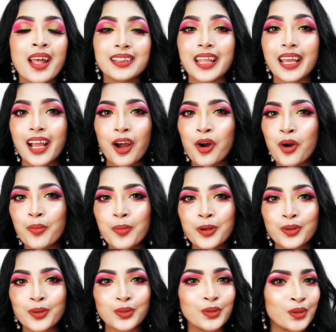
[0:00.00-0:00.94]
দেখা হবে
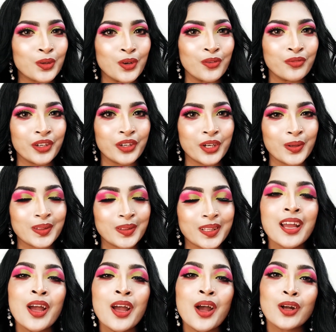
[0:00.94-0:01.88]
নতুন কোনো ভিডিওতে
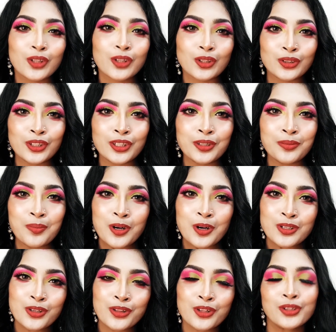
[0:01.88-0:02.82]
ততদিন
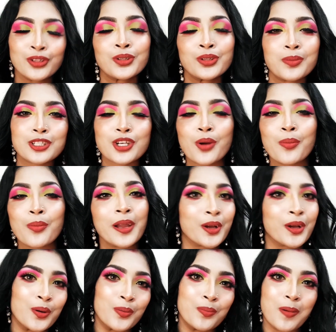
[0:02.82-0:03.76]
পর্যন্ত তোমরা সবাই
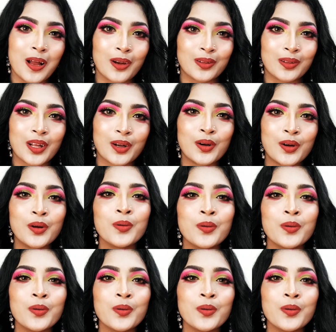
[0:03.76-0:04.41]
খুব ভালো থাকো